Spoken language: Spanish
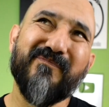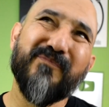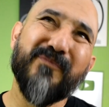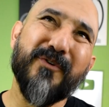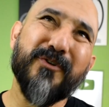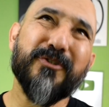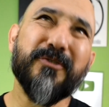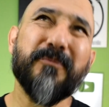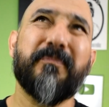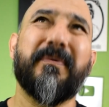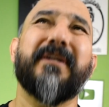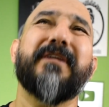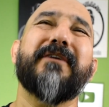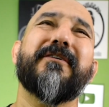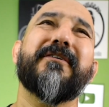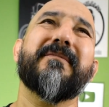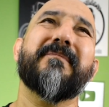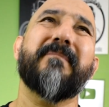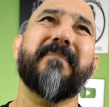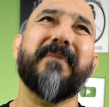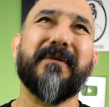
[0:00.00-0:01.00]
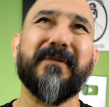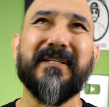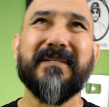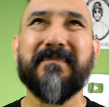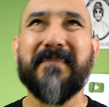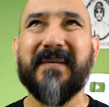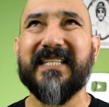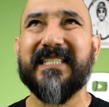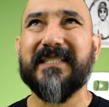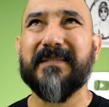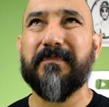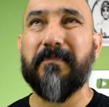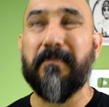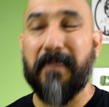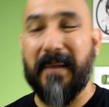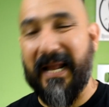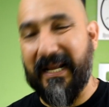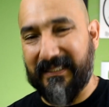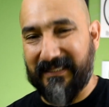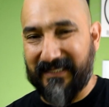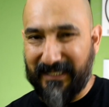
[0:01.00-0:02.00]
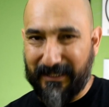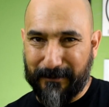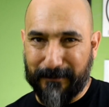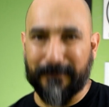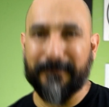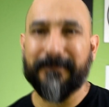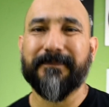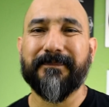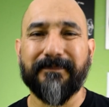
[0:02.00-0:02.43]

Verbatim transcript: No superior, pero es más práctico.